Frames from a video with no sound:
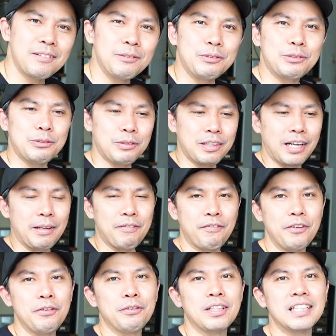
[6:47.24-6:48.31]
untuk
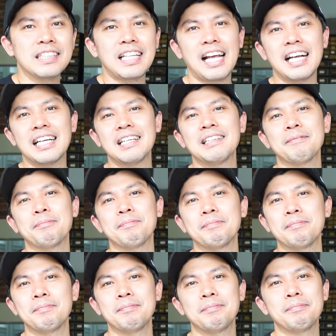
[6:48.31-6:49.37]
review tentang
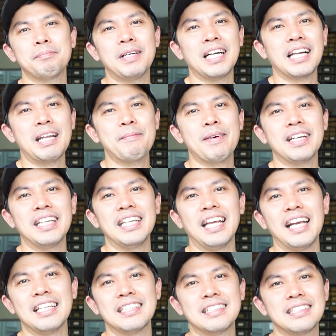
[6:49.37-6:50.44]
pengereman ini
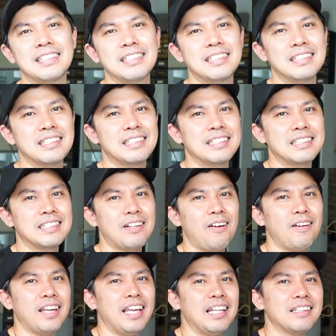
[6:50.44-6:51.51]
guys.
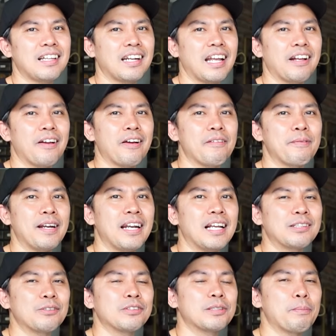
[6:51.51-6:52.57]
Oke, ntar kayak Grevan
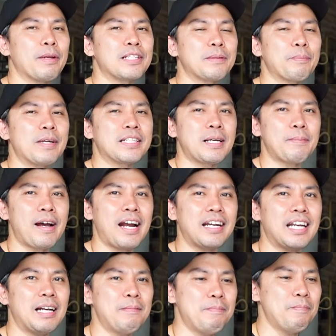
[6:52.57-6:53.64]
langsung spill-spill sama
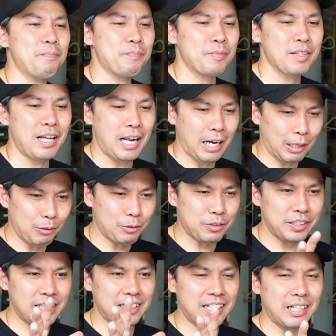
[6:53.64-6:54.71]
Adam.
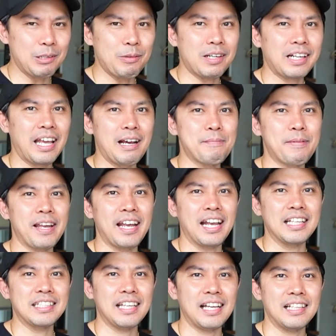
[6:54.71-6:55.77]
Looknya dari luar kayak apa ya
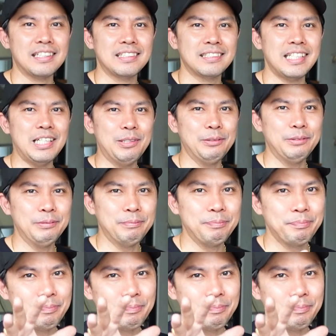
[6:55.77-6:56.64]
guys ya. See you.